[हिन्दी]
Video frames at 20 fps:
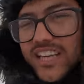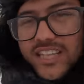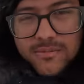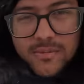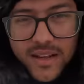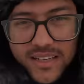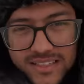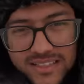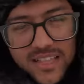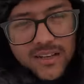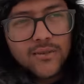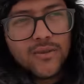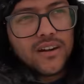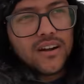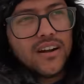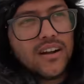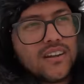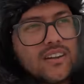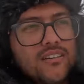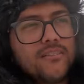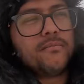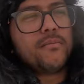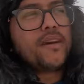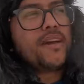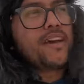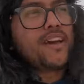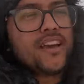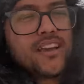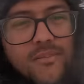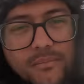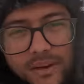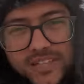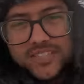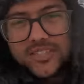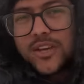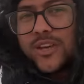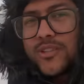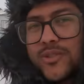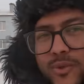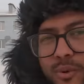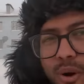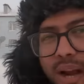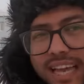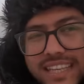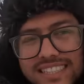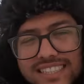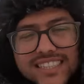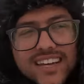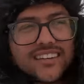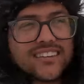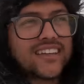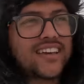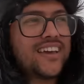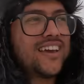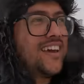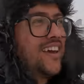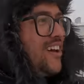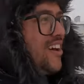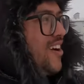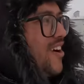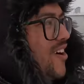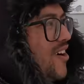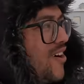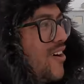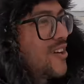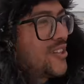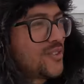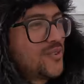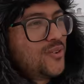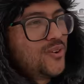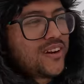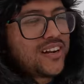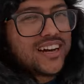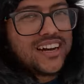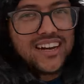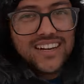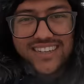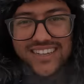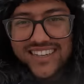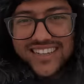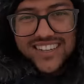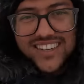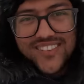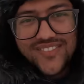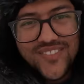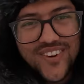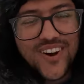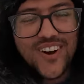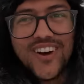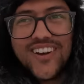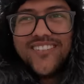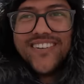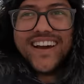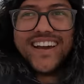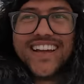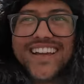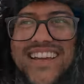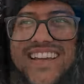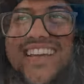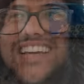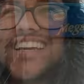ओल्डेस्ट प्लेस इन द वर्ल्ड में बच्चे स्कूल कैसे जाते हैं और स्कूल का माहौल भाई